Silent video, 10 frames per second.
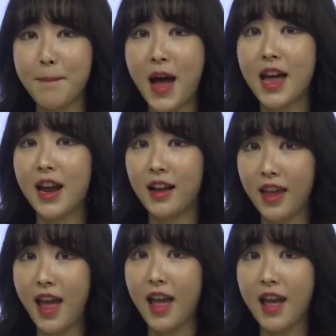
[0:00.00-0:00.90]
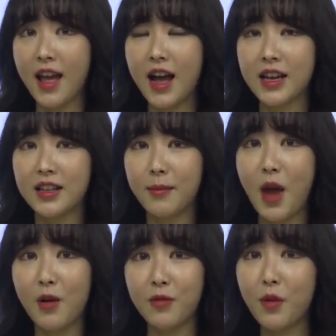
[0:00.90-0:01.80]
빠랗게 하게
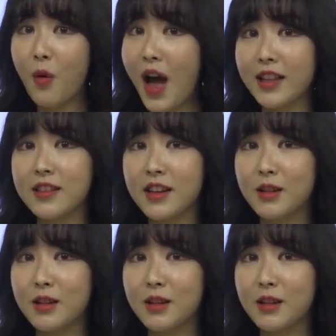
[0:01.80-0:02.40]
되면 for what?